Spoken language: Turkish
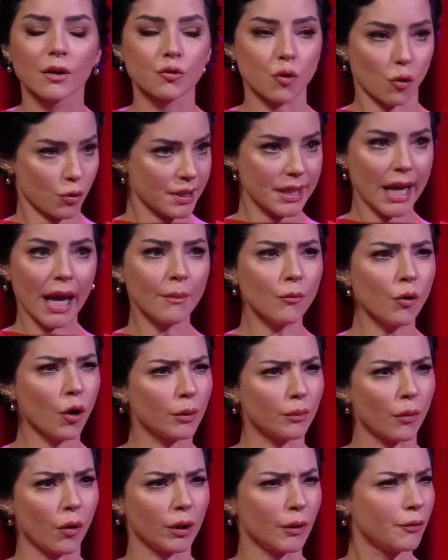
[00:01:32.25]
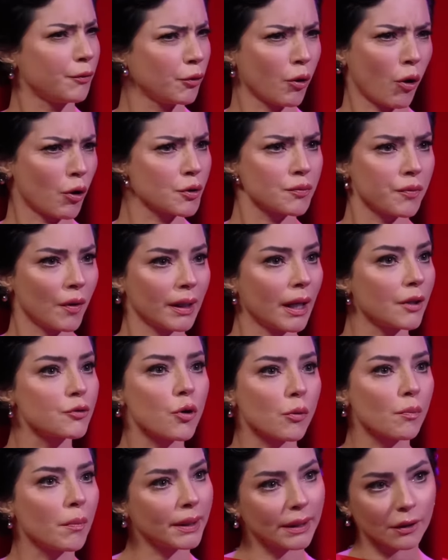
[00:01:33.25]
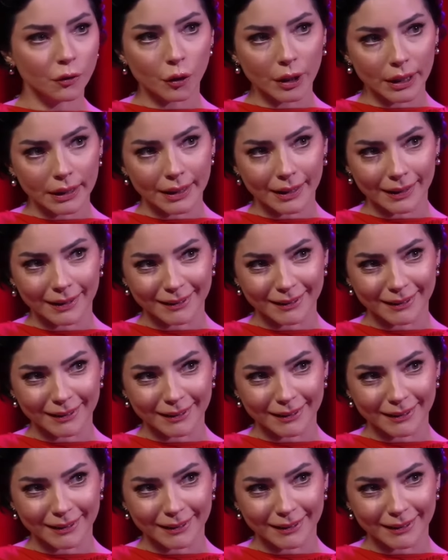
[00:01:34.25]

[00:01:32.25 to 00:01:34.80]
Çok sevmiyorum öyle flört falan çok bana göre değil.